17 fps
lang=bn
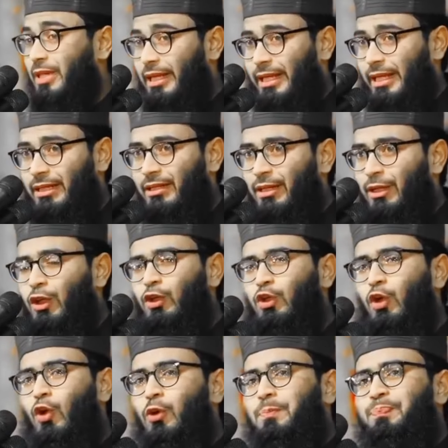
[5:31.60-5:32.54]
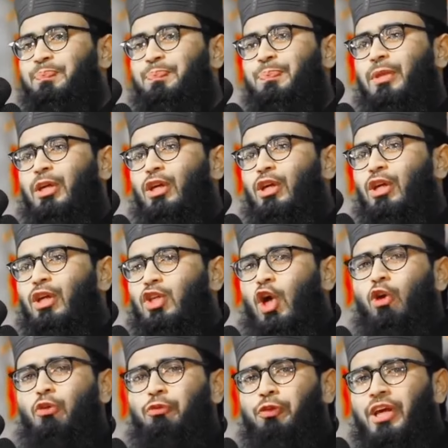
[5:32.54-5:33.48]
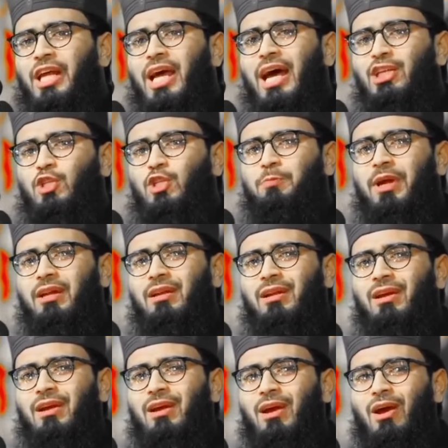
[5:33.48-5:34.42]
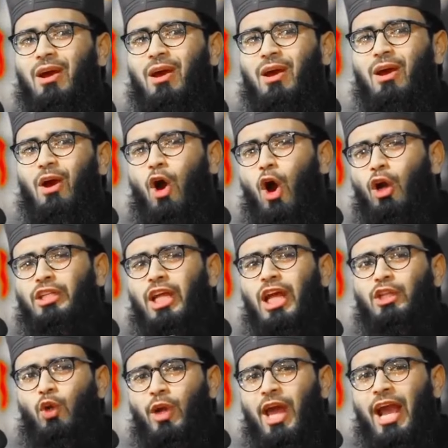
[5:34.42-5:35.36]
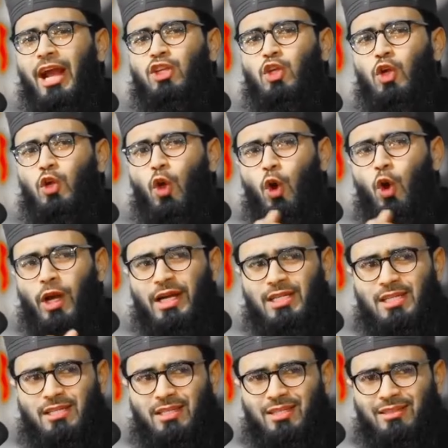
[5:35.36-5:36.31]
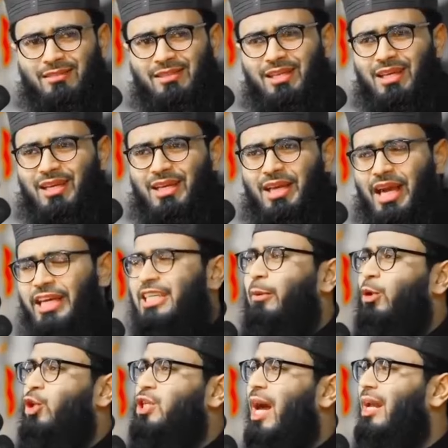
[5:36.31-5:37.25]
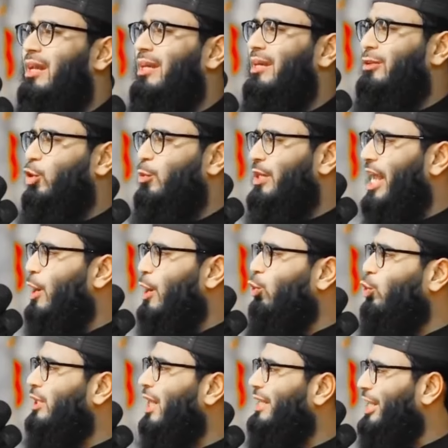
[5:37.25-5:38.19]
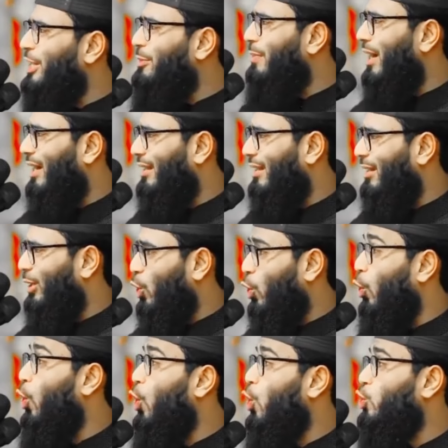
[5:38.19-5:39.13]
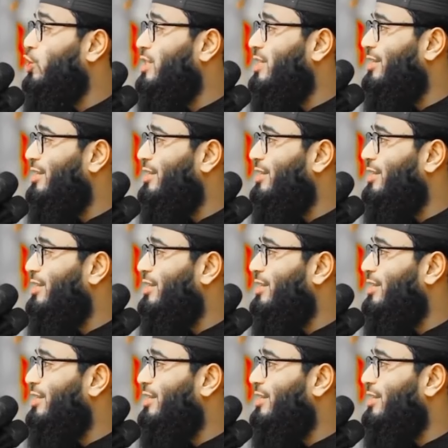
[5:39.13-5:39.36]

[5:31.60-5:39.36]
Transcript: থাকে তো যখন ফিরে আসবেন হঠাৎ করে একজন লোক আসছে এসে বলছে আলী তুমি কি উটটা কিনবা উট